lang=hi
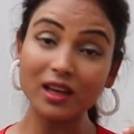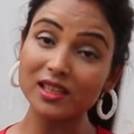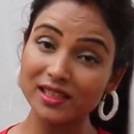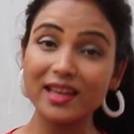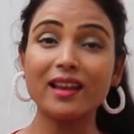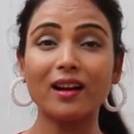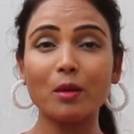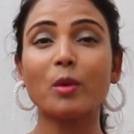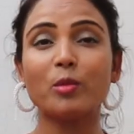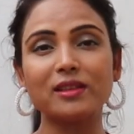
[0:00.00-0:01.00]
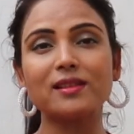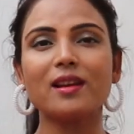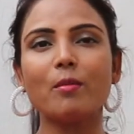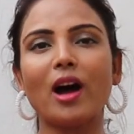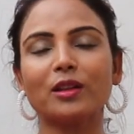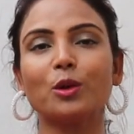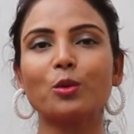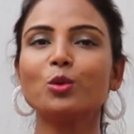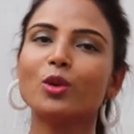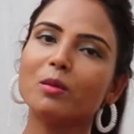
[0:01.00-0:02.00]
इसकी अगर मैं पर्सनली बात
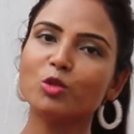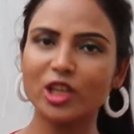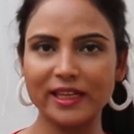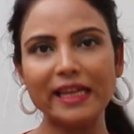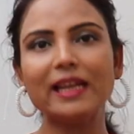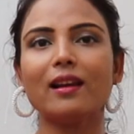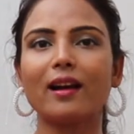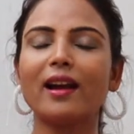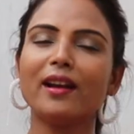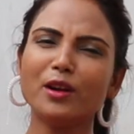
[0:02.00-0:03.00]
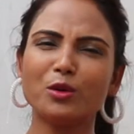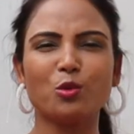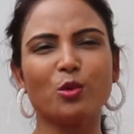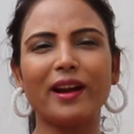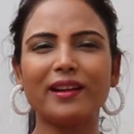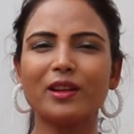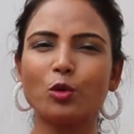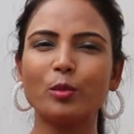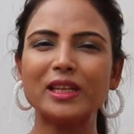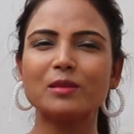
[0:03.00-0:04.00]
करूँ तो ये मुझे ठीक लगा है टू नाइन्टी
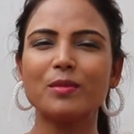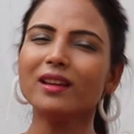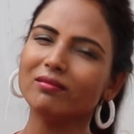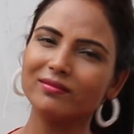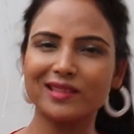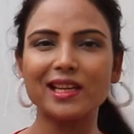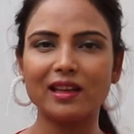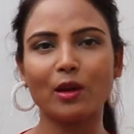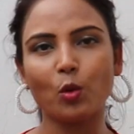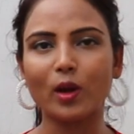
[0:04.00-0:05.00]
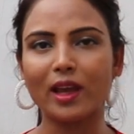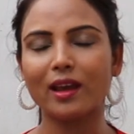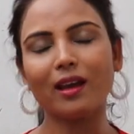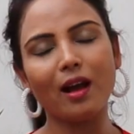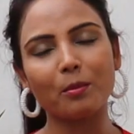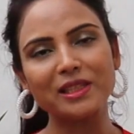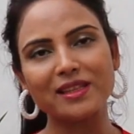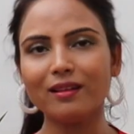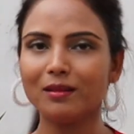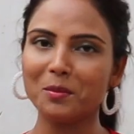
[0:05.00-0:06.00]
रुपीज़ में ठीक है ओके है आप
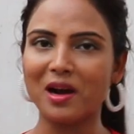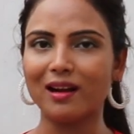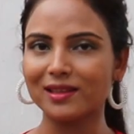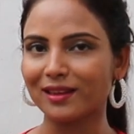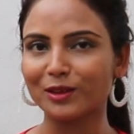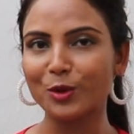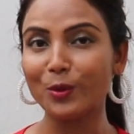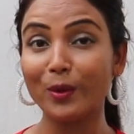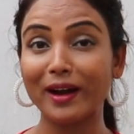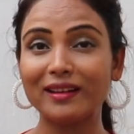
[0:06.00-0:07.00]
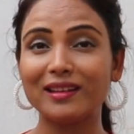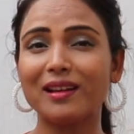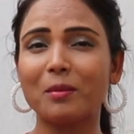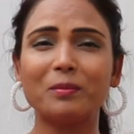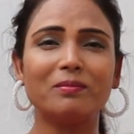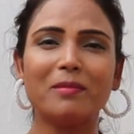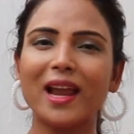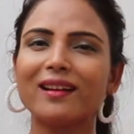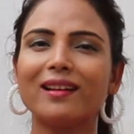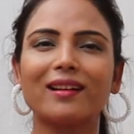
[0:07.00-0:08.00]
इसे मंगा सकते हो एंड ये आप
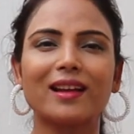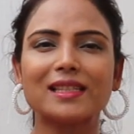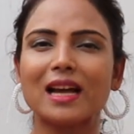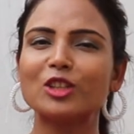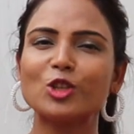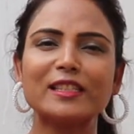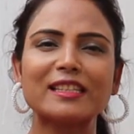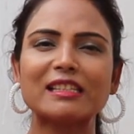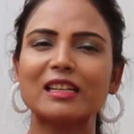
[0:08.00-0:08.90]
ब्लैक कलर के साथ जीन्स के